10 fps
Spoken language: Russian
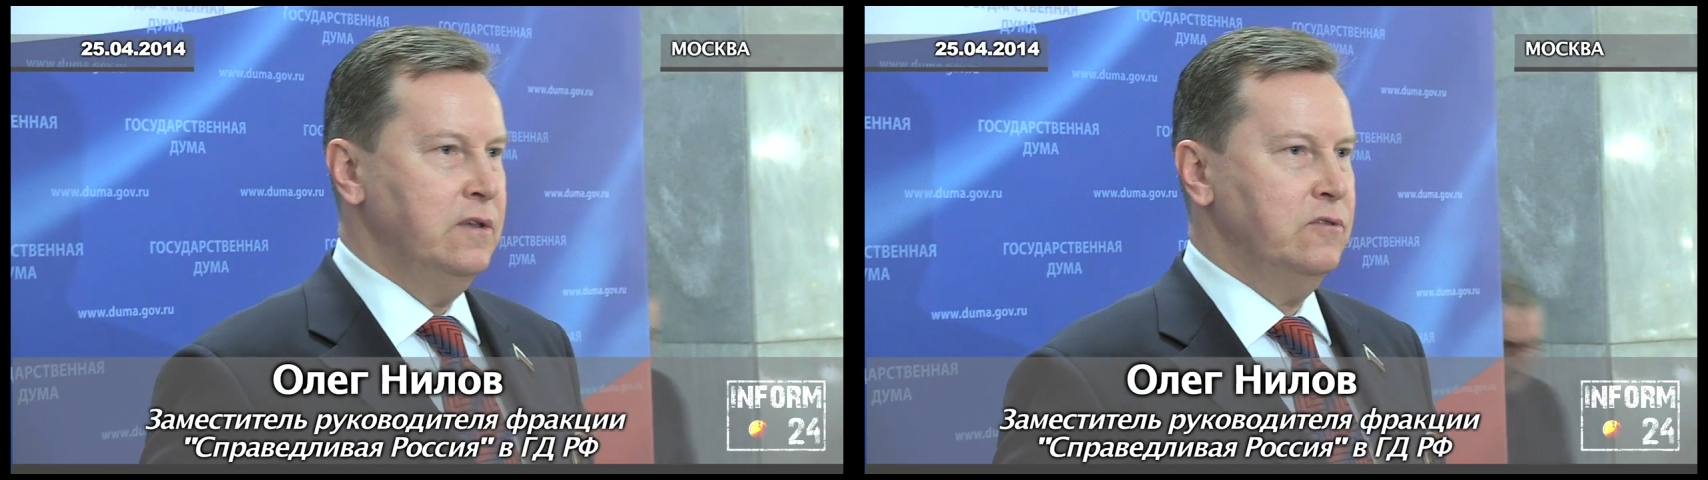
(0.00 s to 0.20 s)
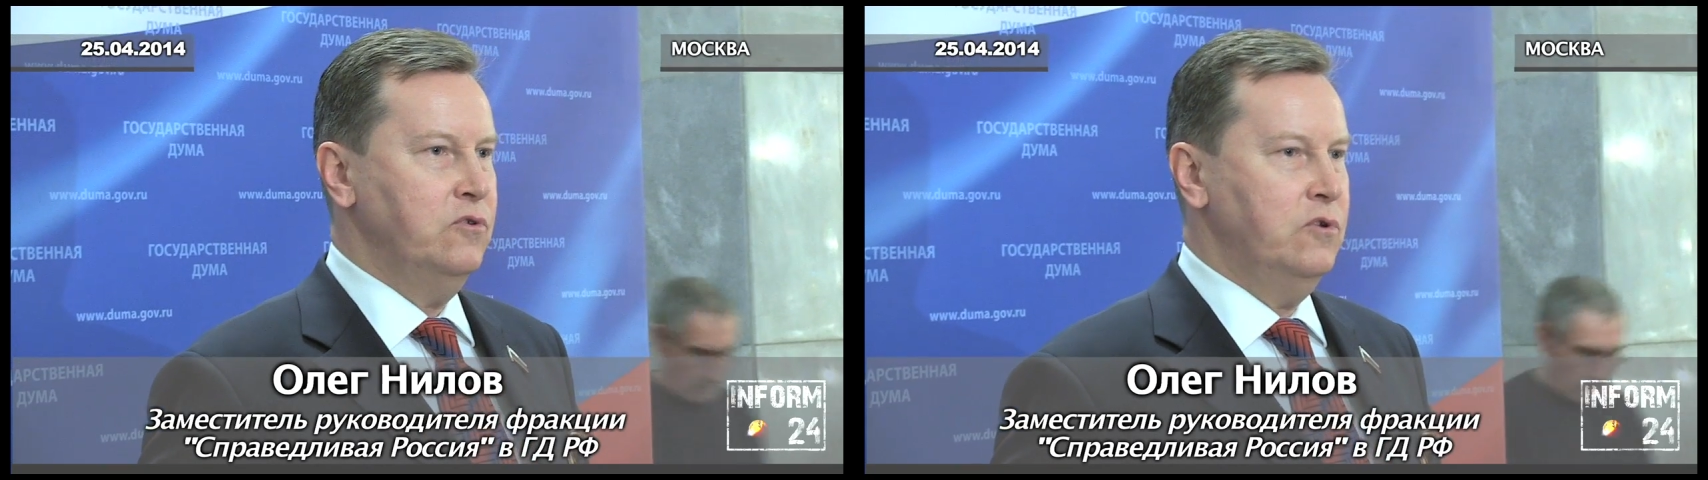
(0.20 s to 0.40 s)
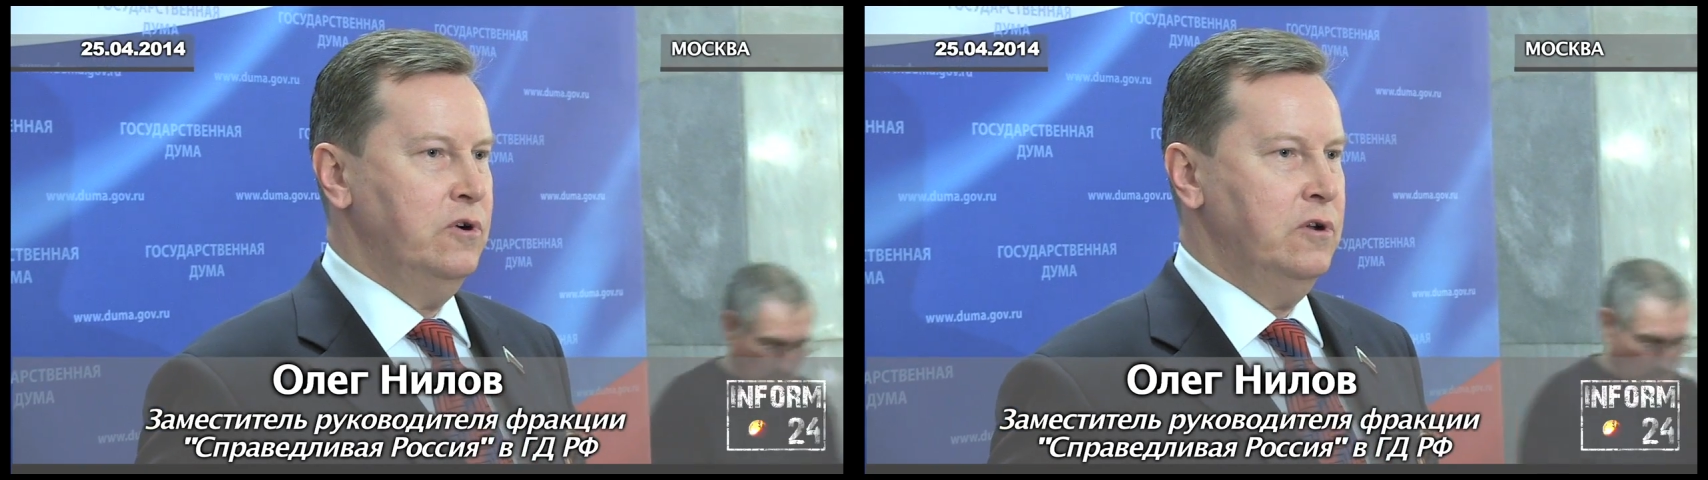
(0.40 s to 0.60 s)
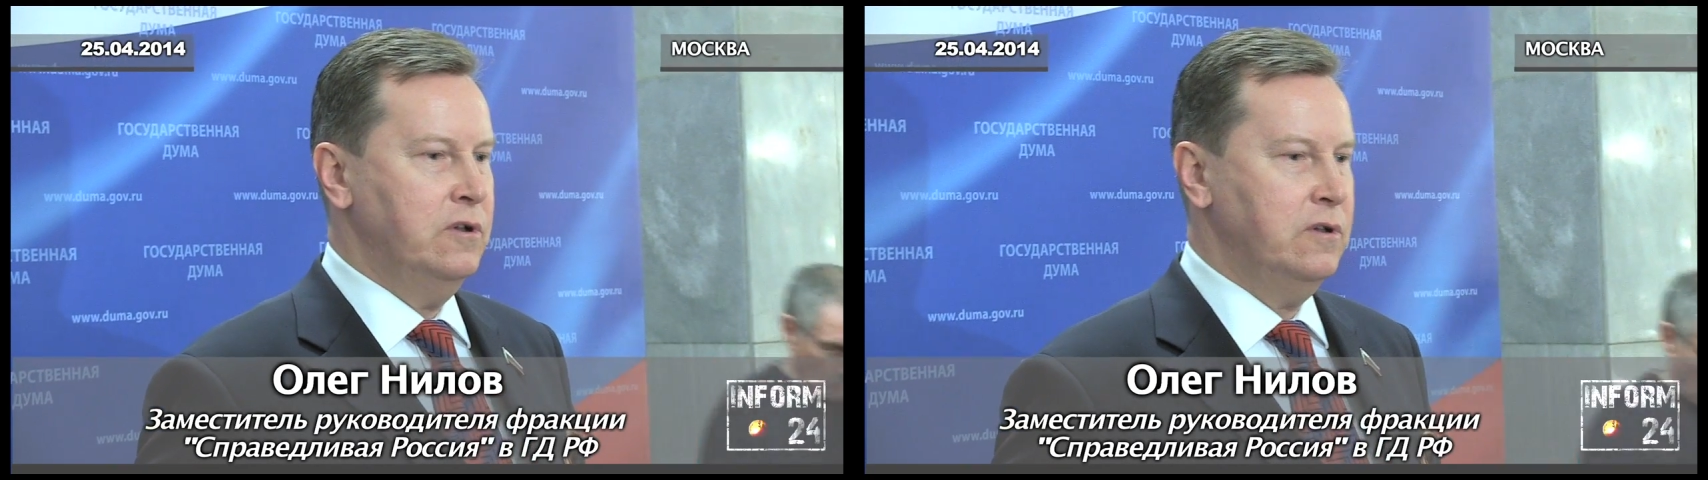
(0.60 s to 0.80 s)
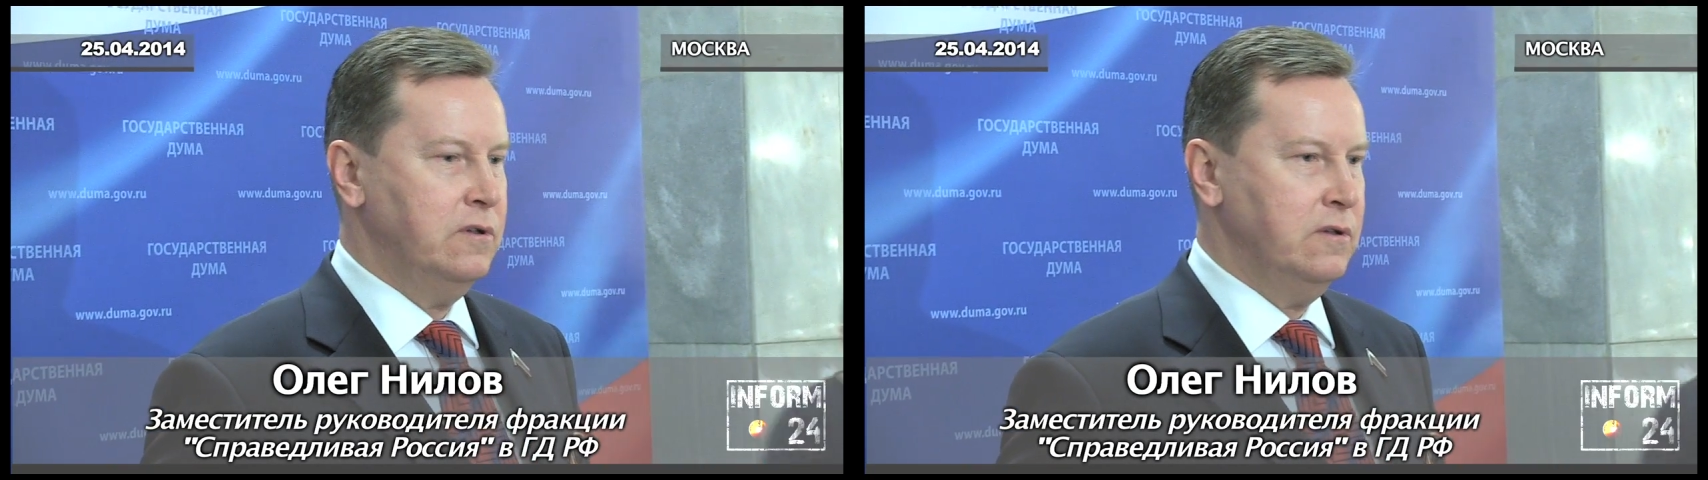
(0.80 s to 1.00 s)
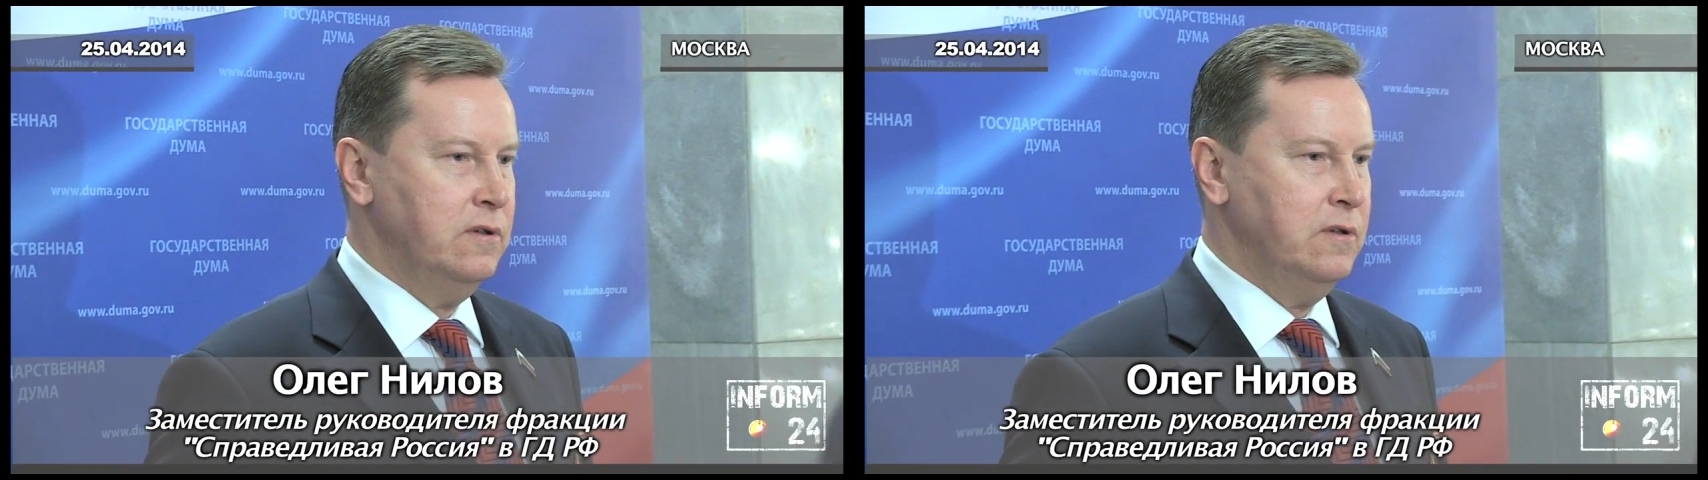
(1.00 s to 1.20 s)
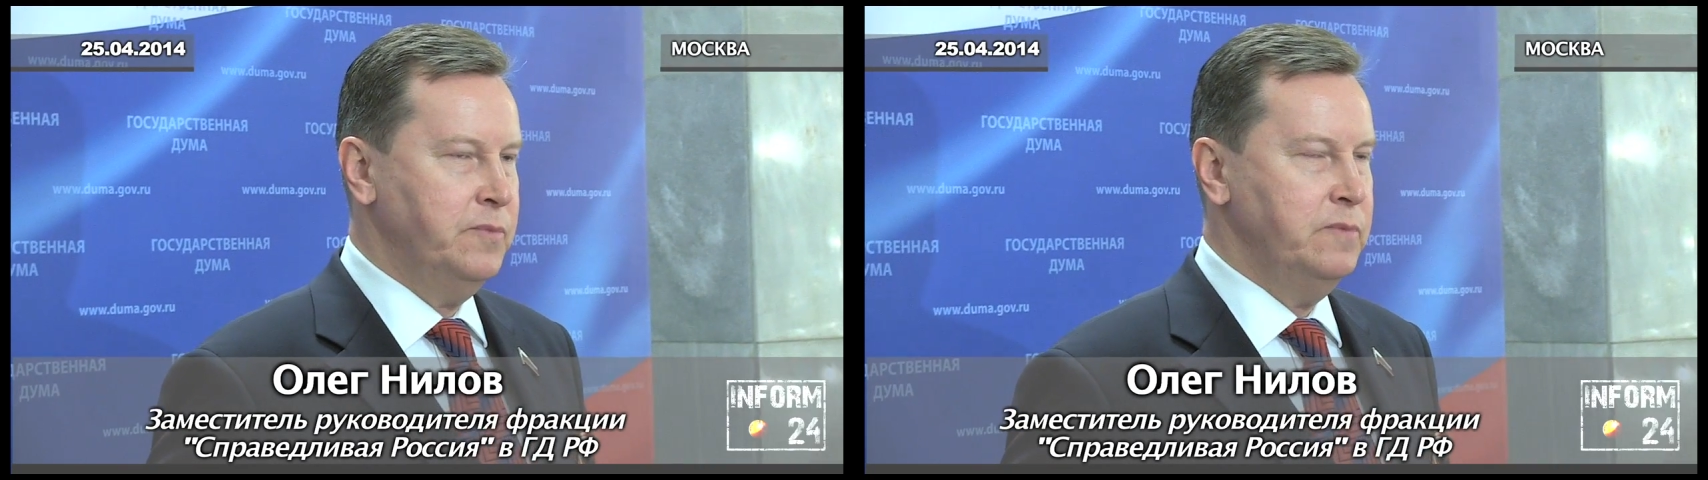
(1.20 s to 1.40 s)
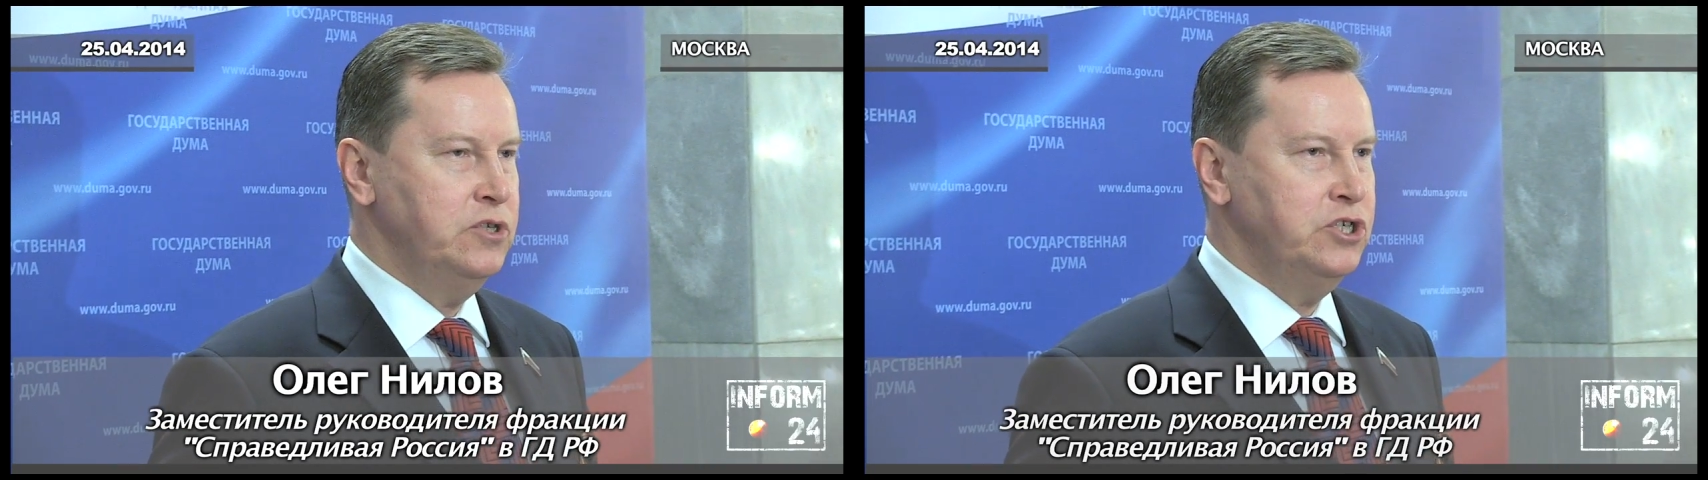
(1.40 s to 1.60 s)
до э,
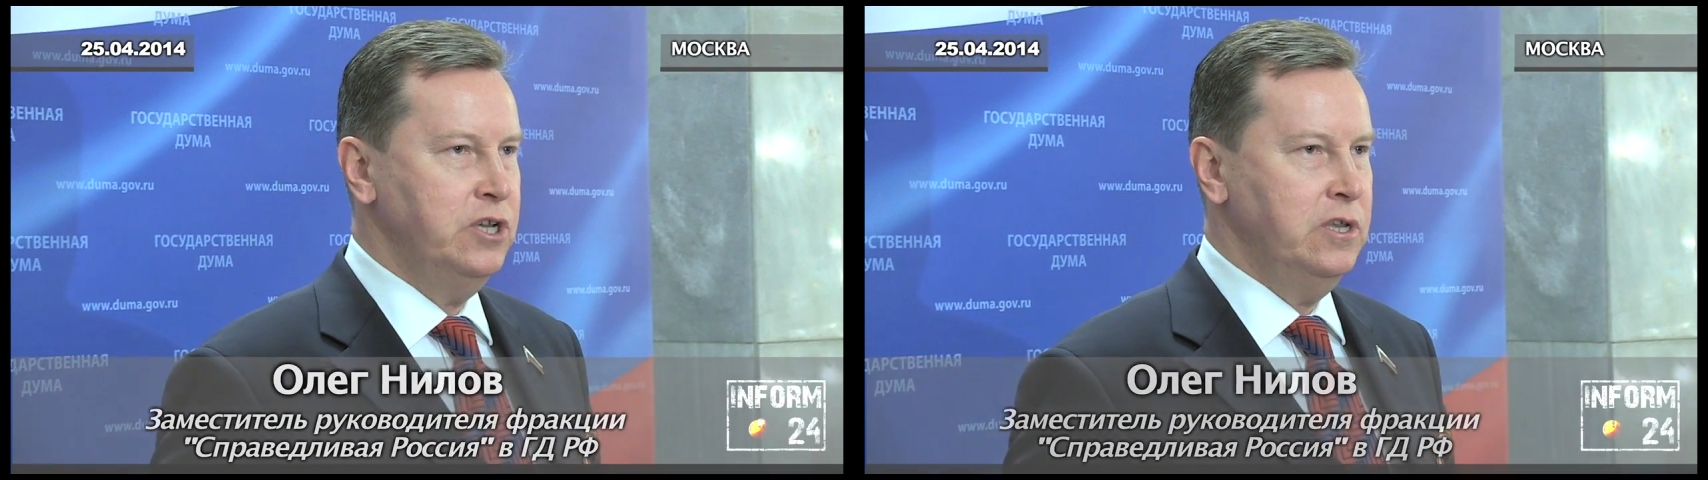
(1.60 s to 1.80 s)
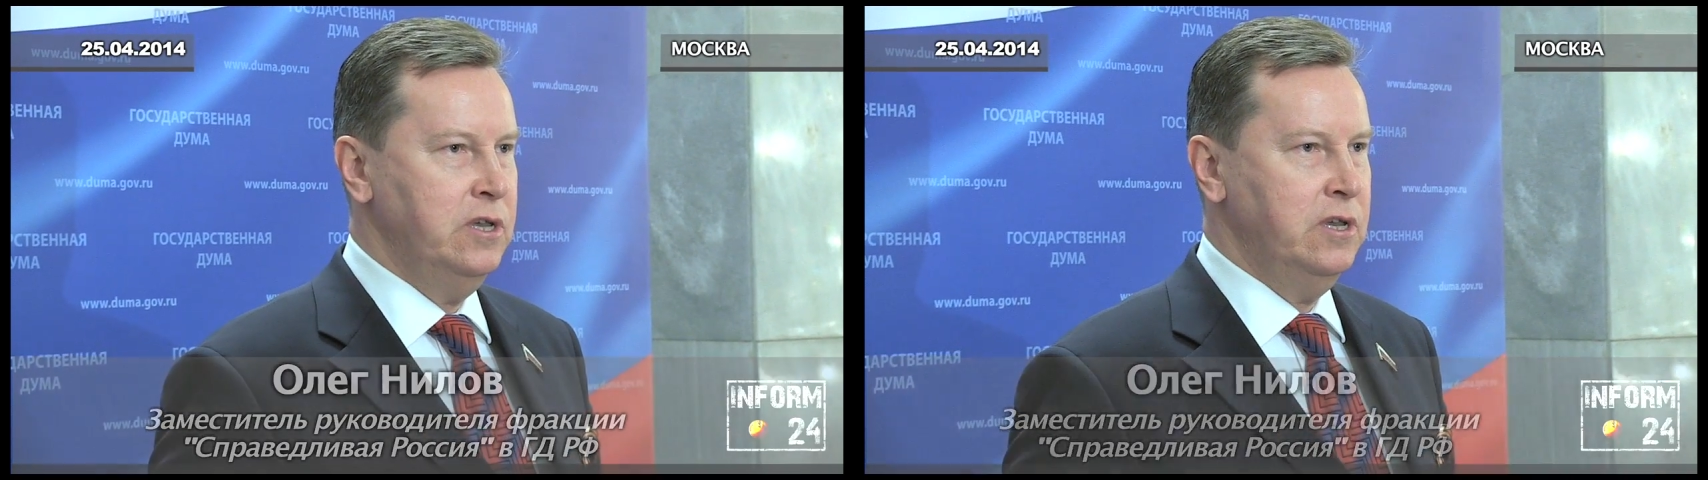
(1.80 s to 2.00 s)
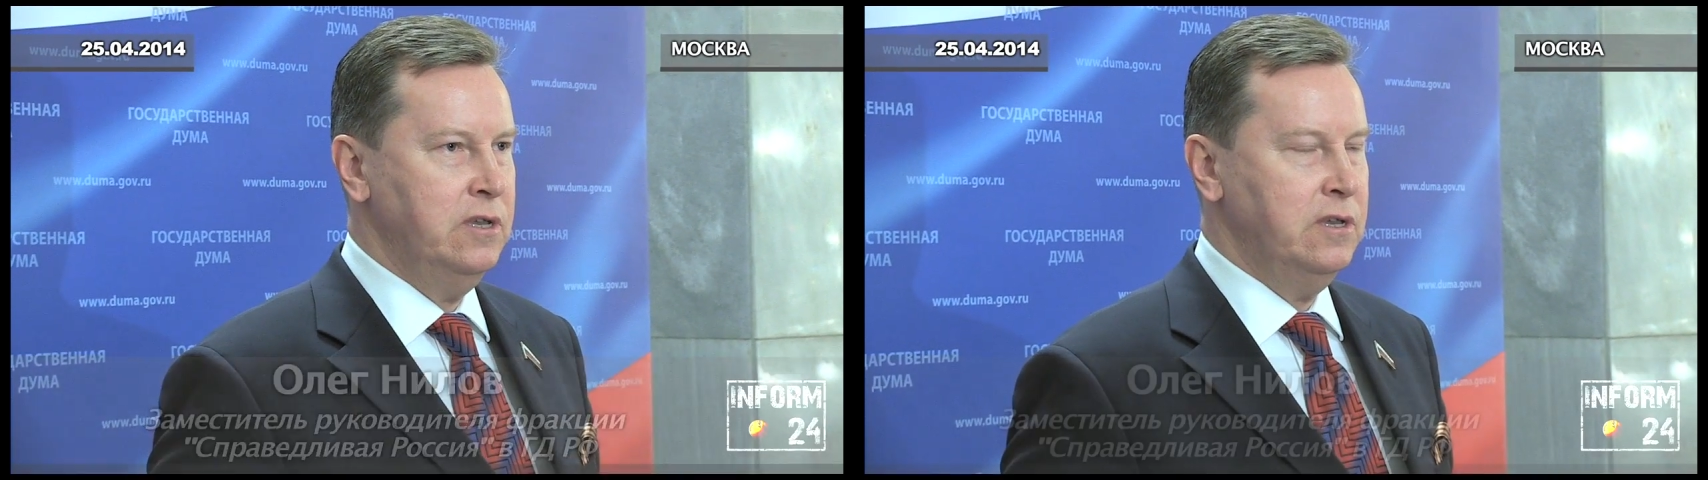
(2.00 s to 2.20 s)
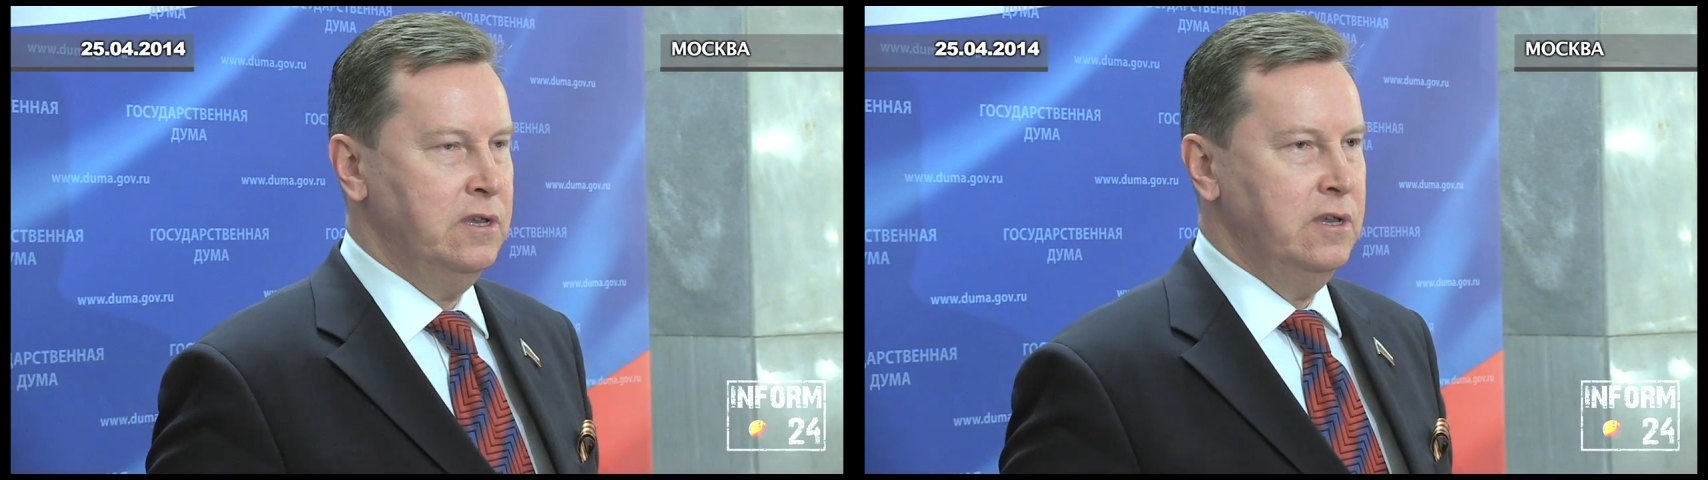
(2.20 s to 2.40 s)
помещения